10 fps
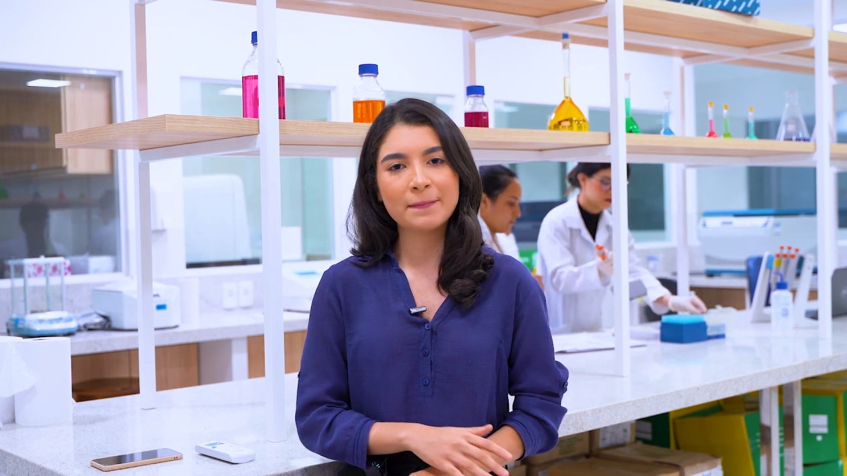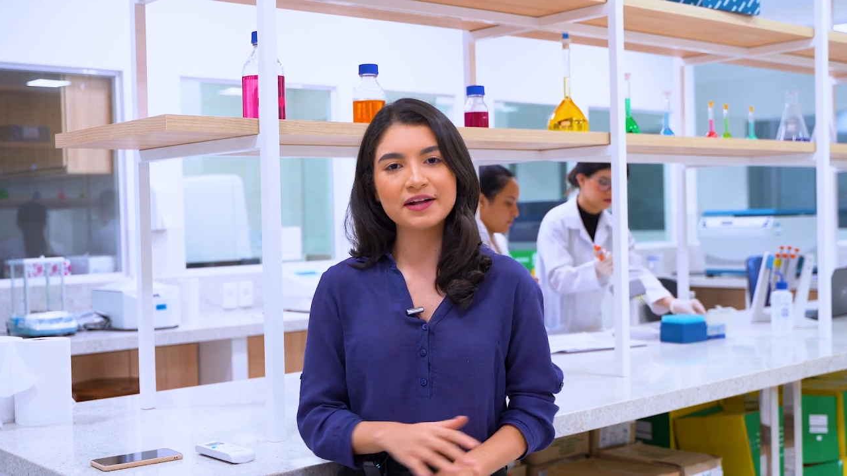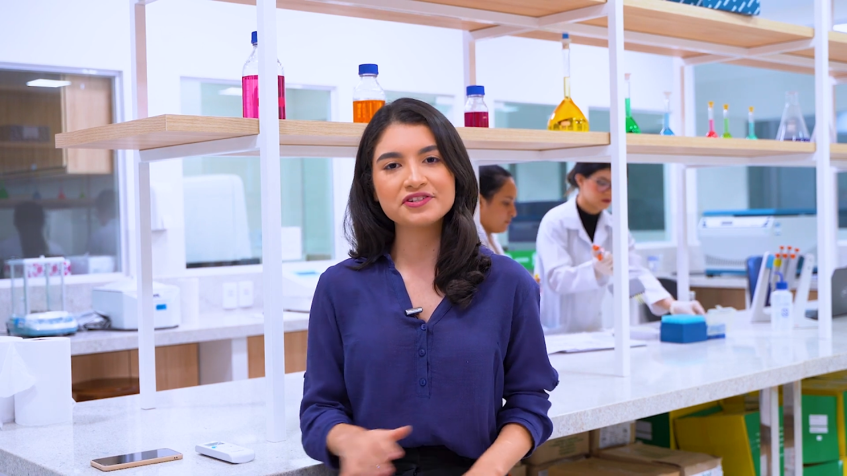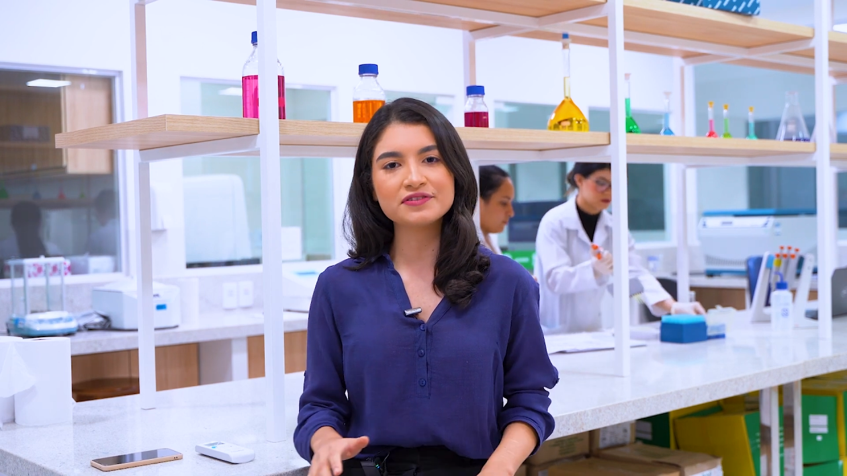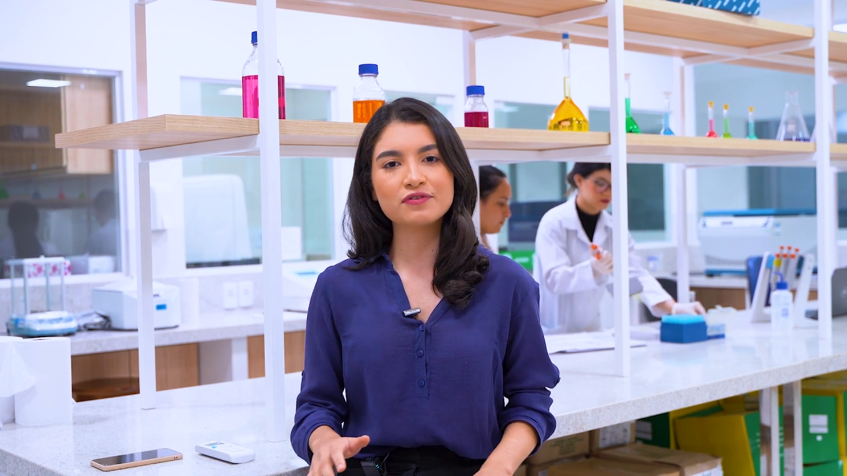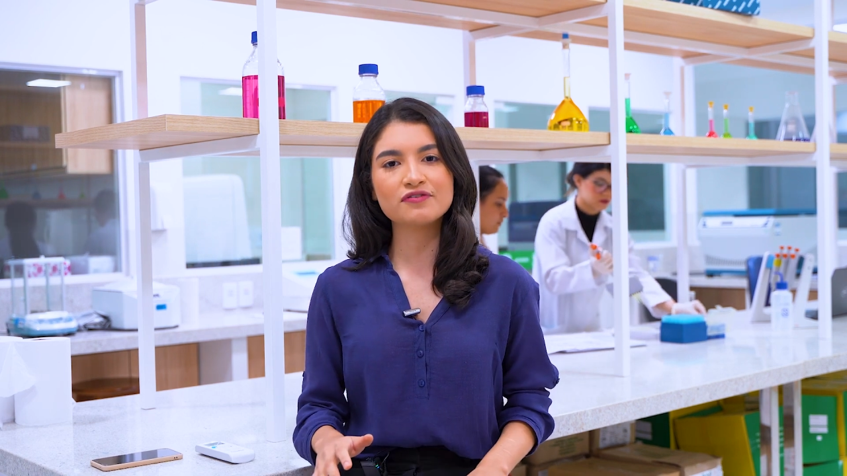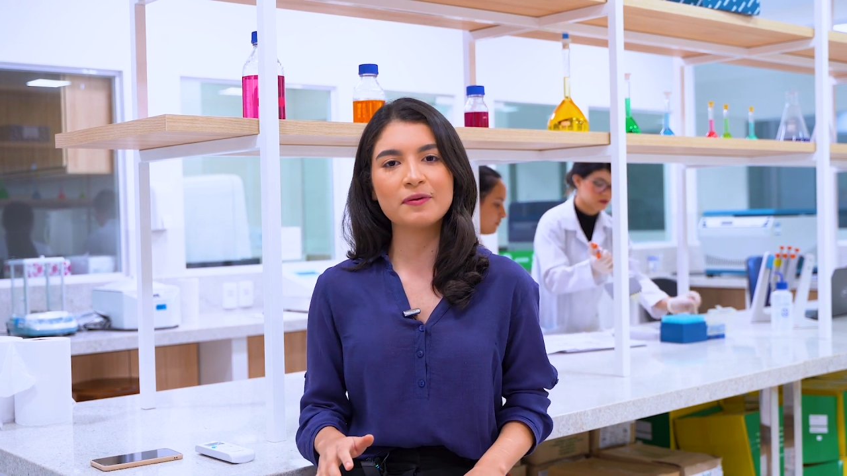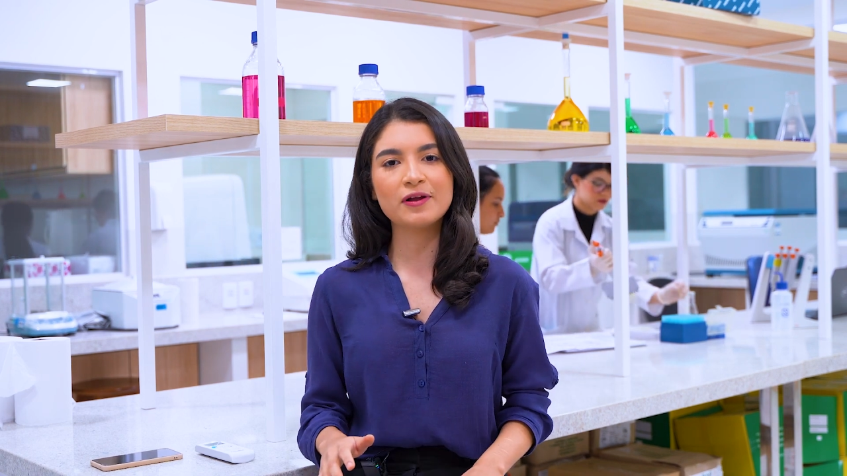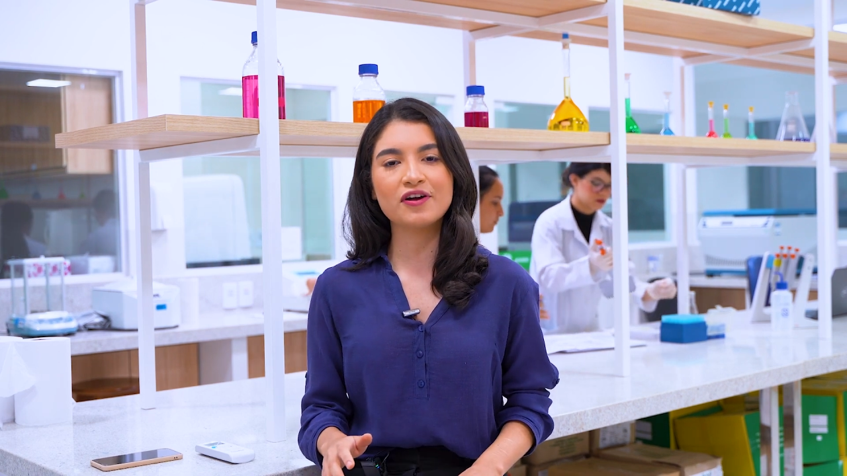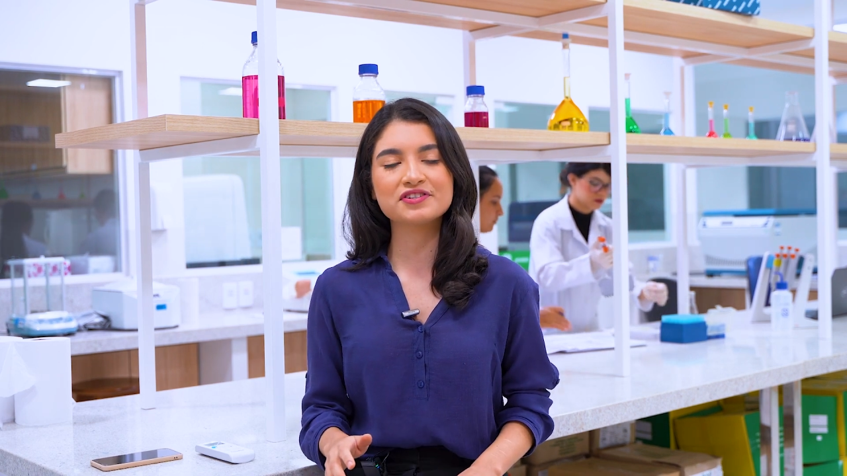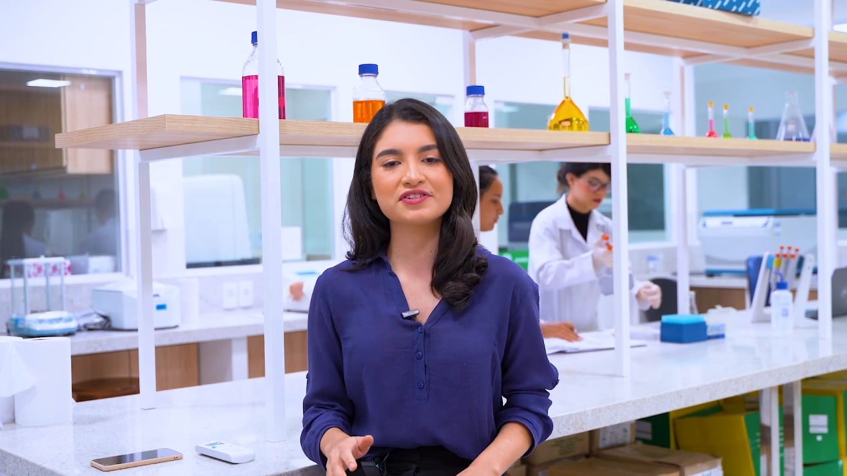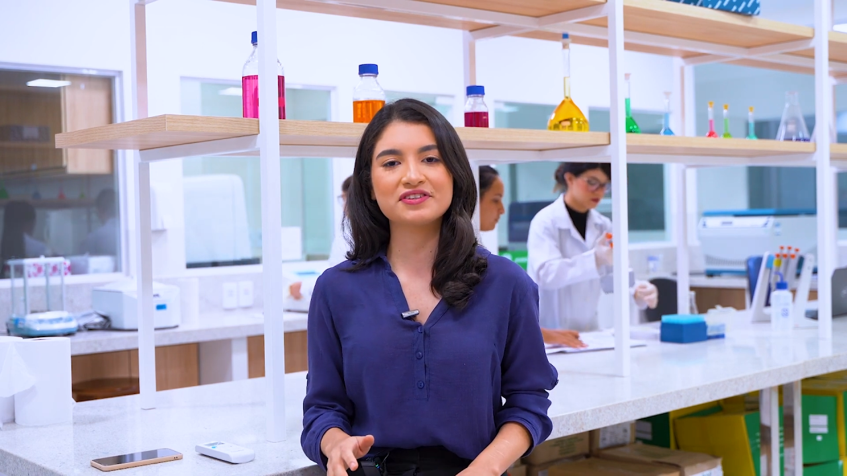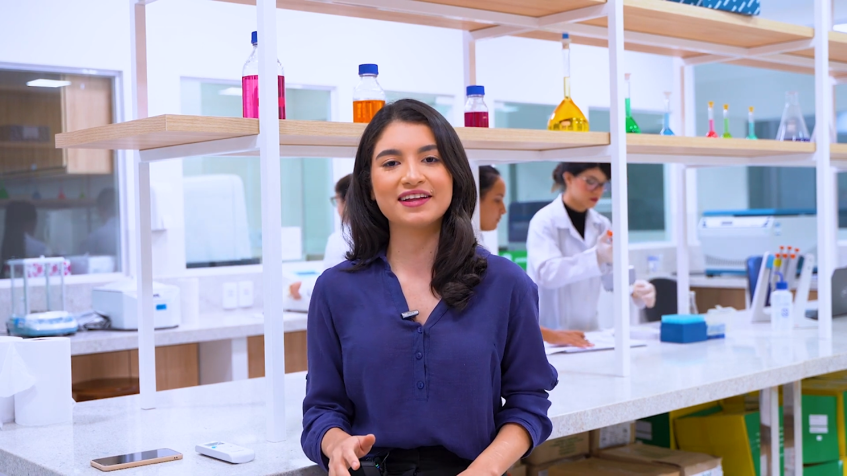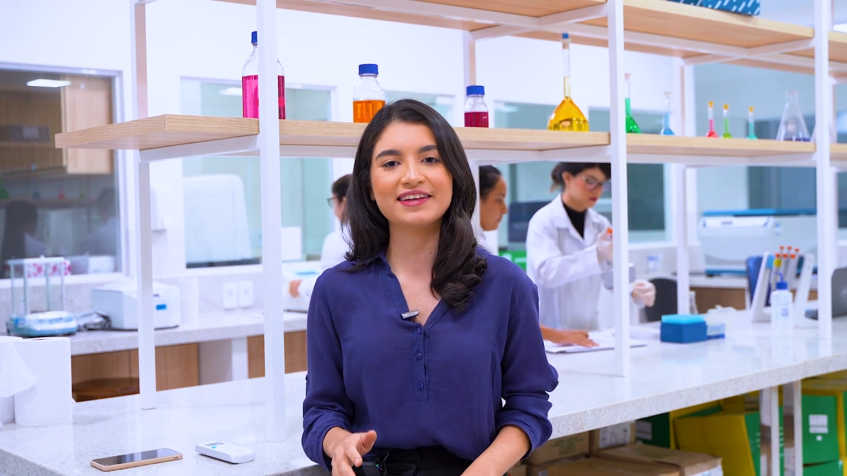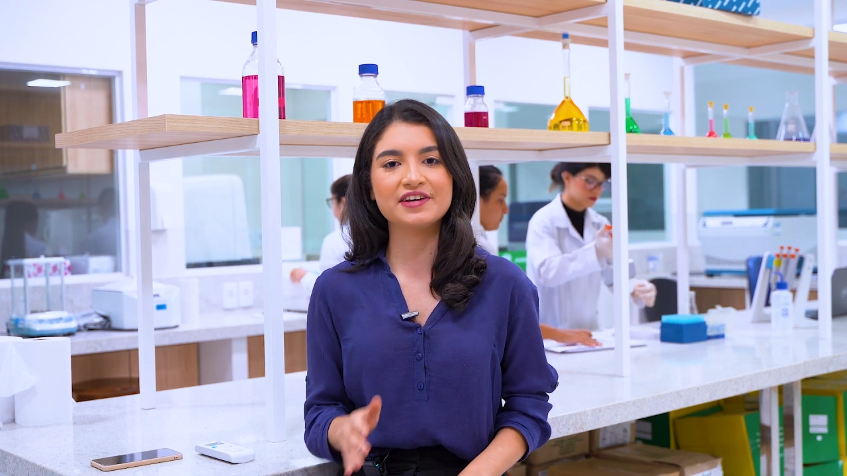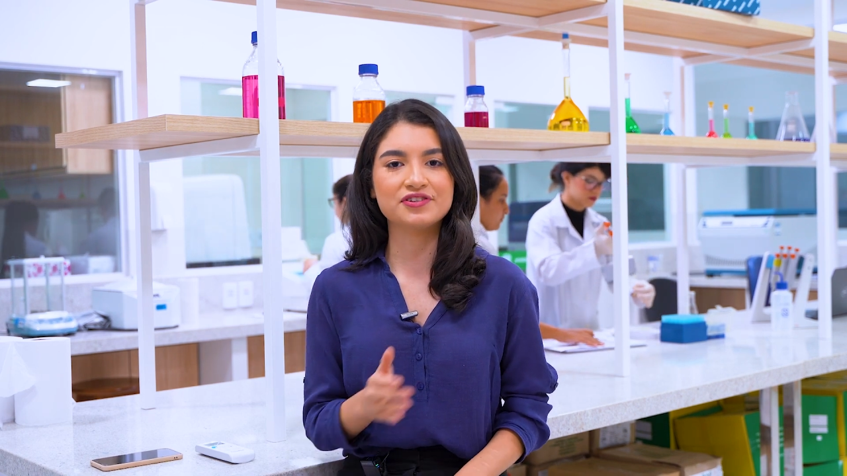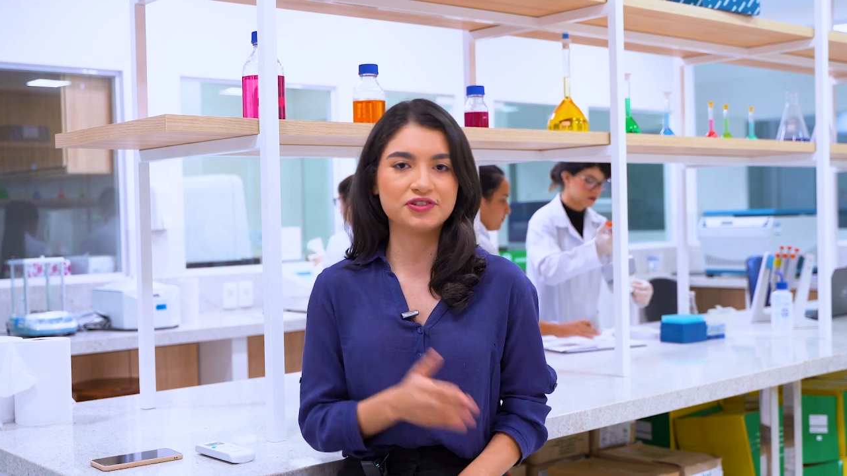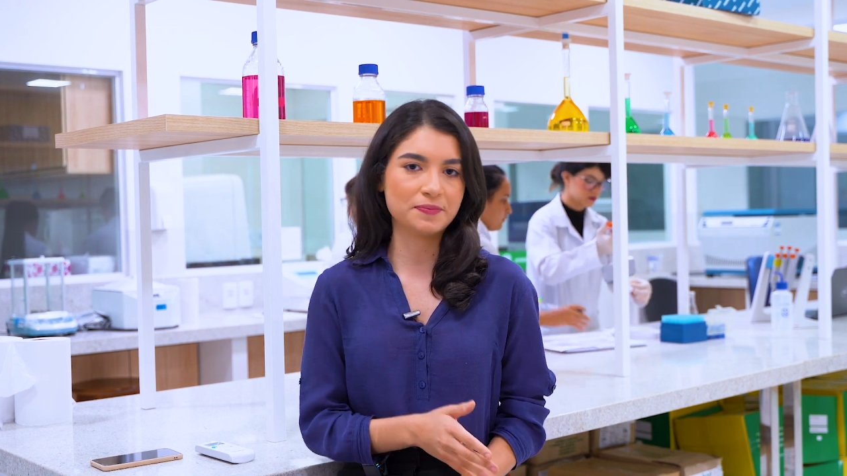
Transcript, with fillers: para desenvolver melhores estratégias